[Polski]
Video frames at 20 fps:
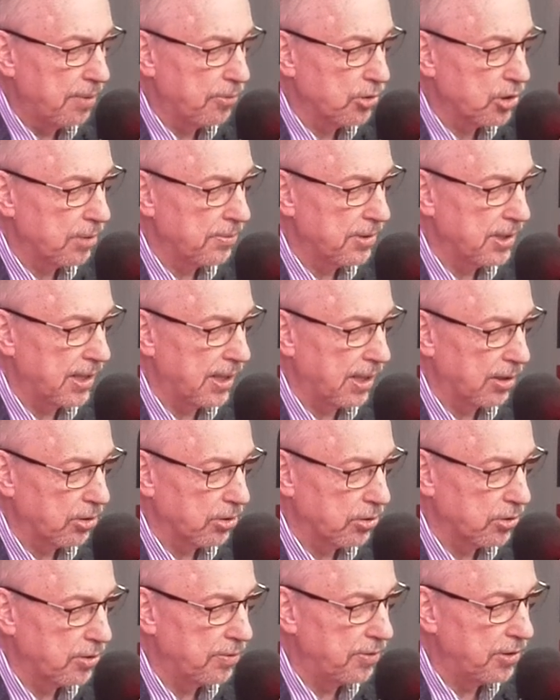Nie możemy sobie na
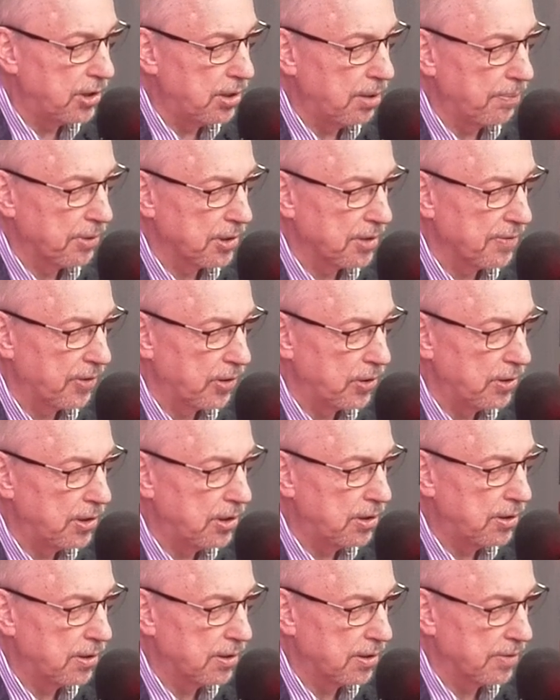to oczywiście
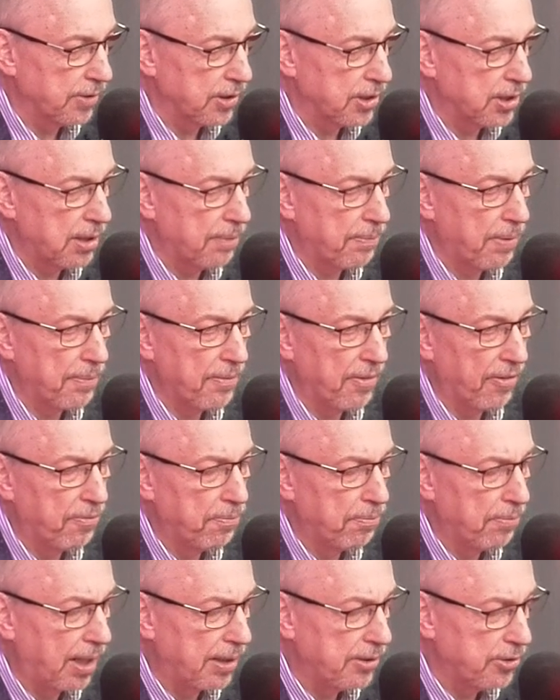pozwolić, zwłaszcza
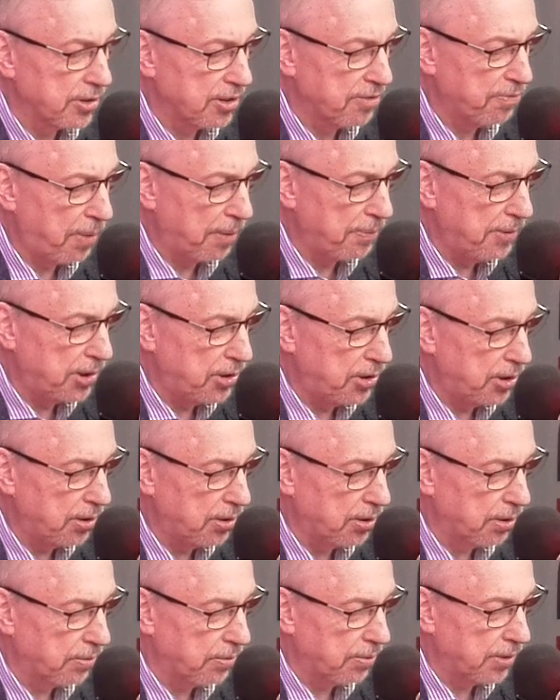mając w
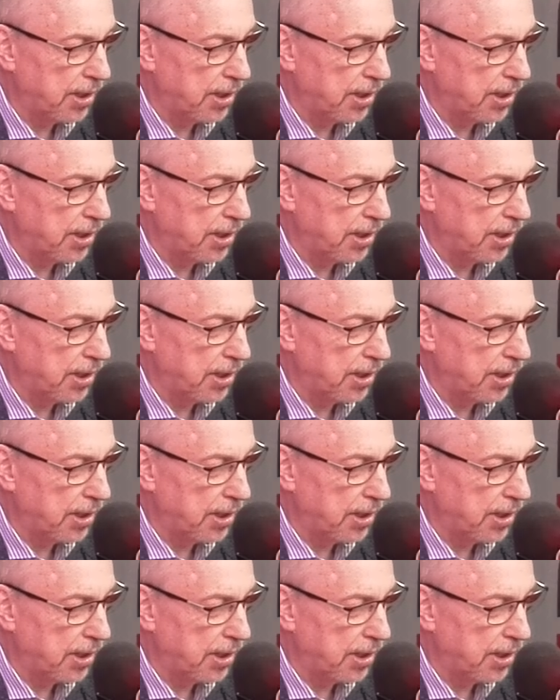pamięci tą